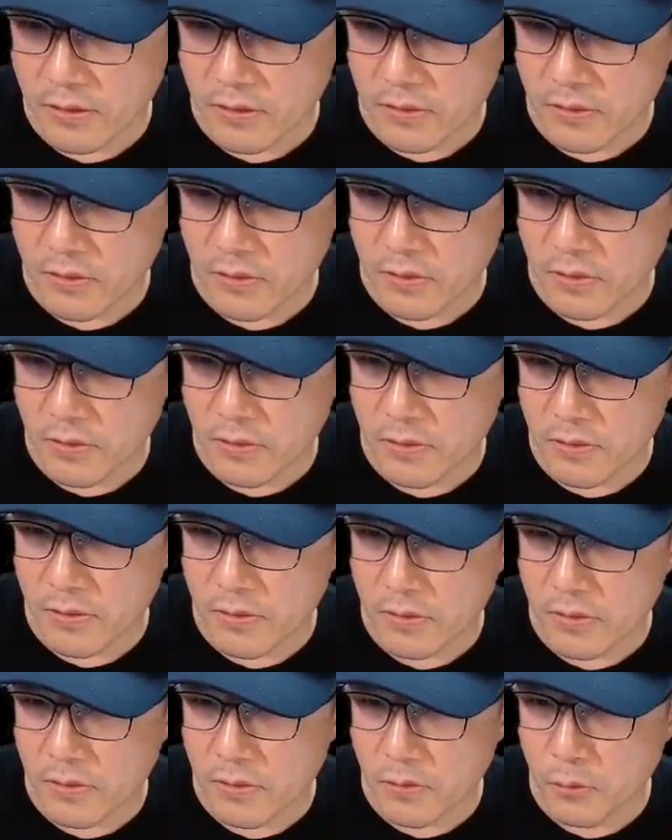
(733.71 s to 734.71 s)
어.
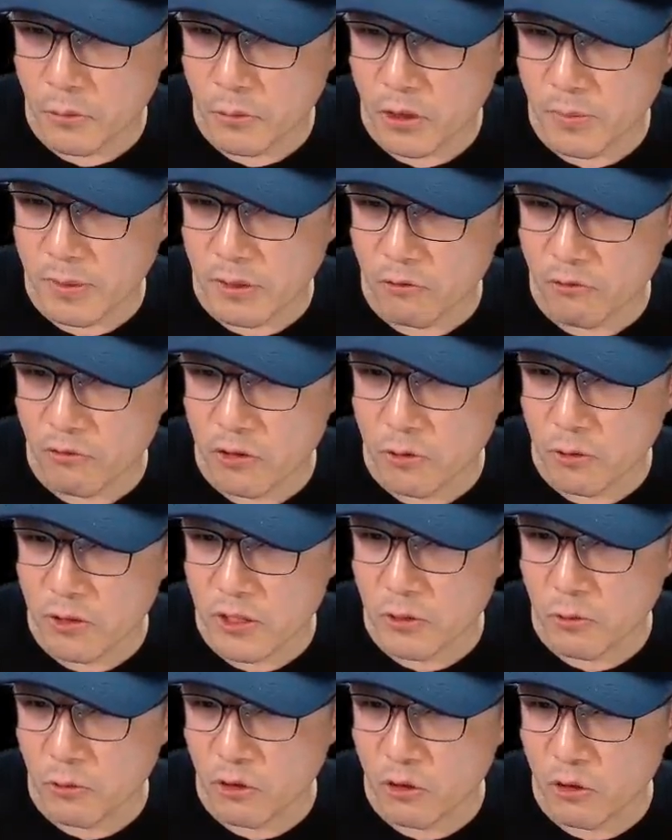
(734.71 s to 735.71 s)
여기만 눈이
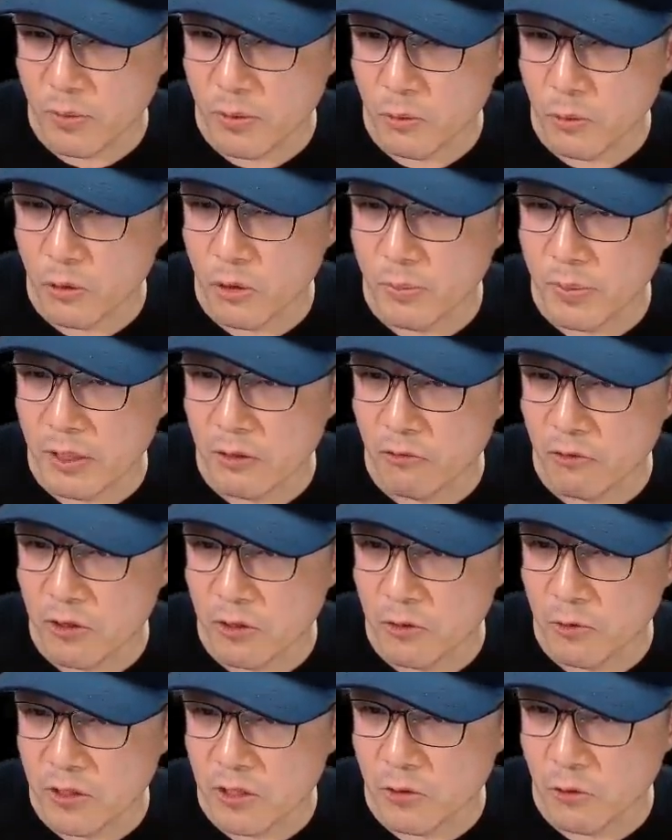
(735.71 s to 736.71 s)
오지, 여기 오면. 여기만 눈이
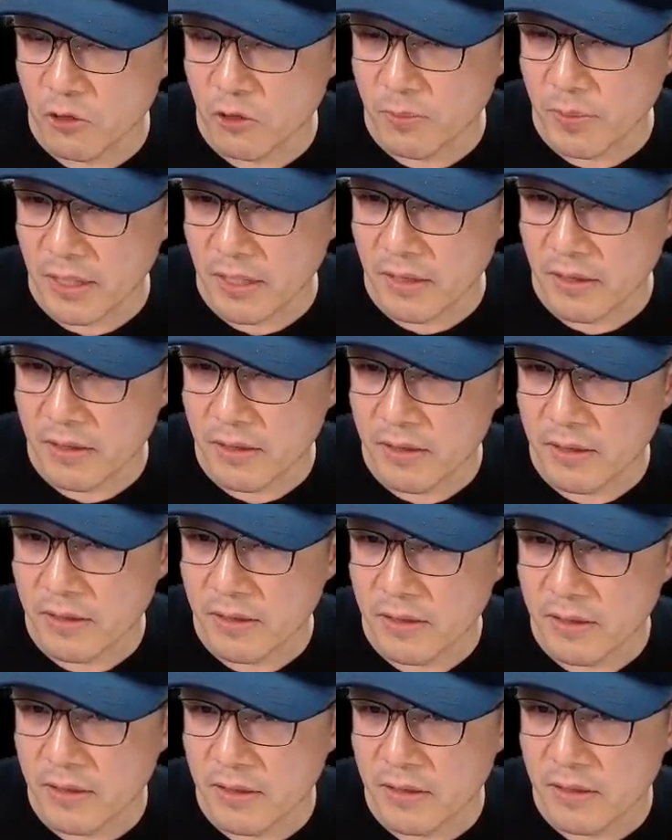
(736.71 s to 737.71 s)
오지, 여기만.
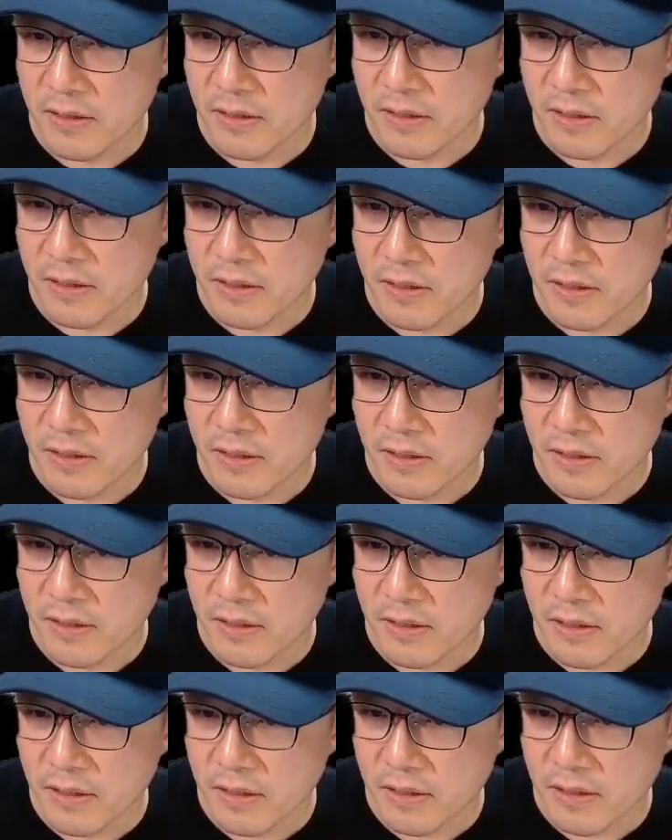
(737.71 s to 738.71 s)
아, 그렇죠.
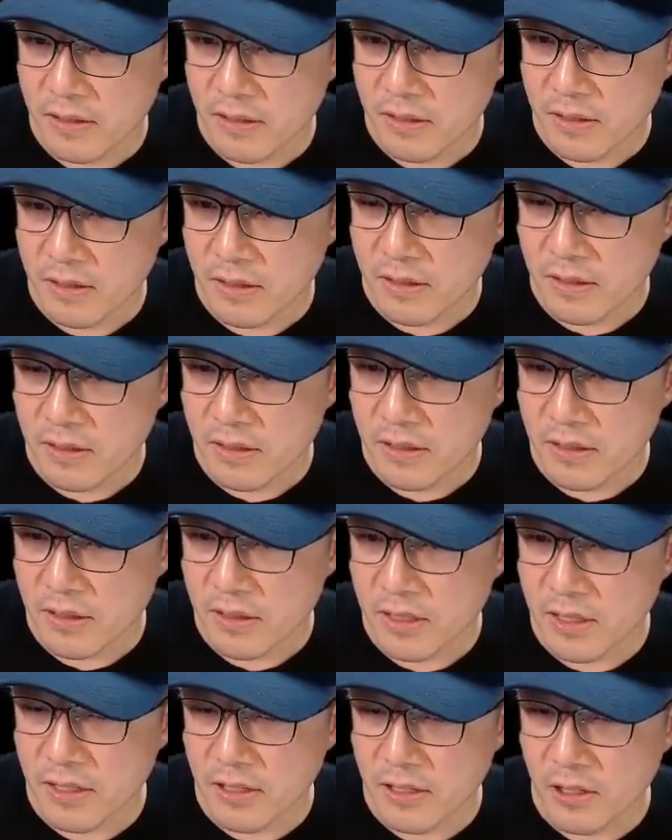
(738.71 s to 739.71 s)
길에도 눈 없는 거예요.
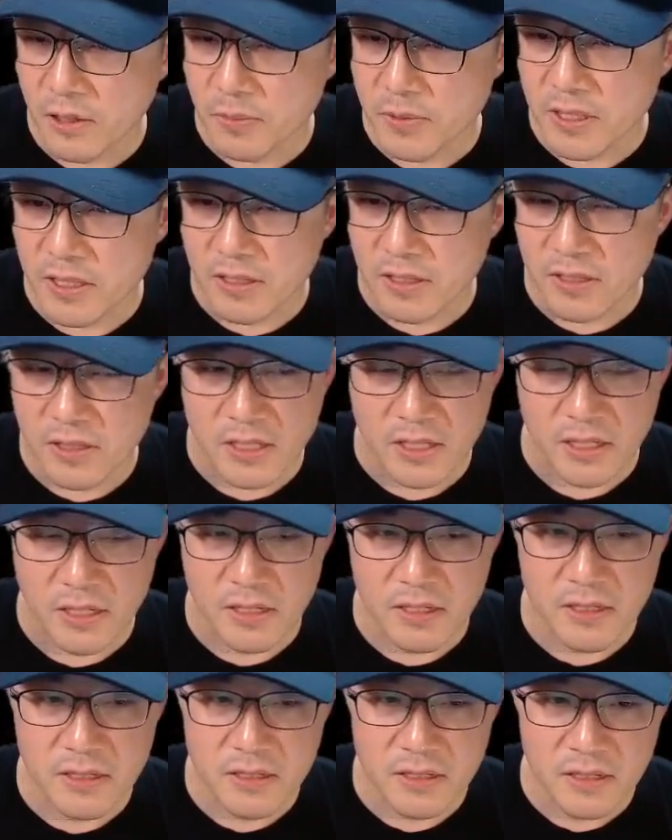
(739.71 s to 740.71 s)
길은 없지, 그치?
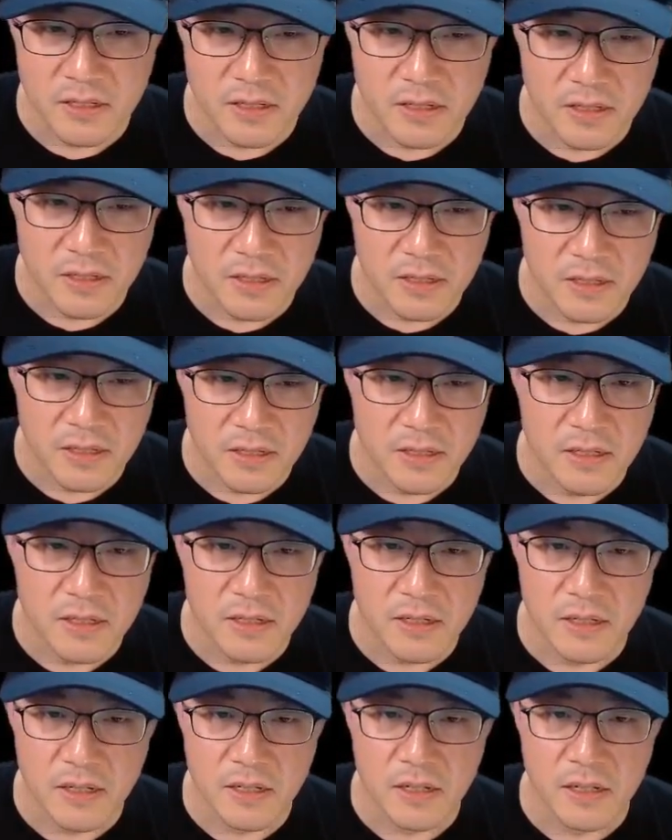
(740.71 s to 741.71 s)

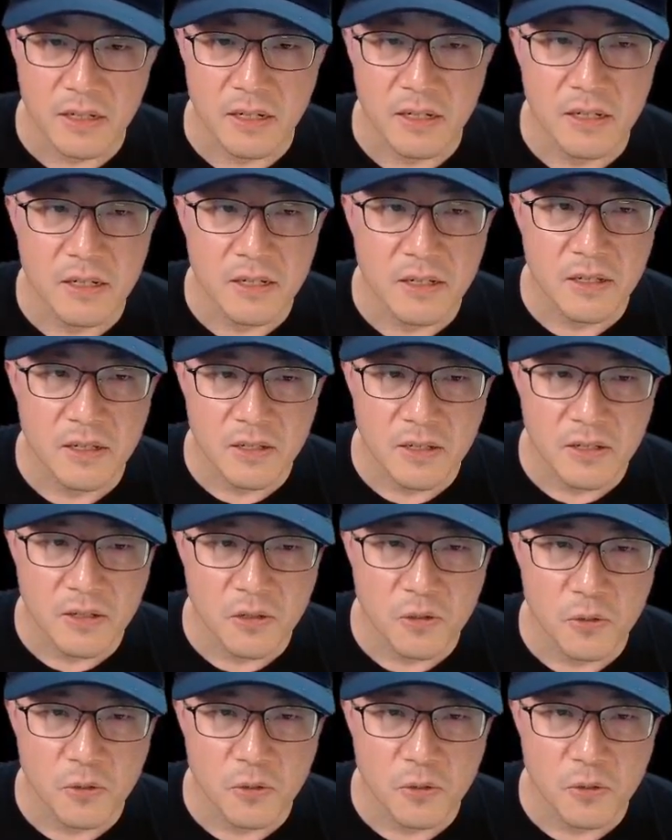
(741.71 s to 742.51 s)
아, 어.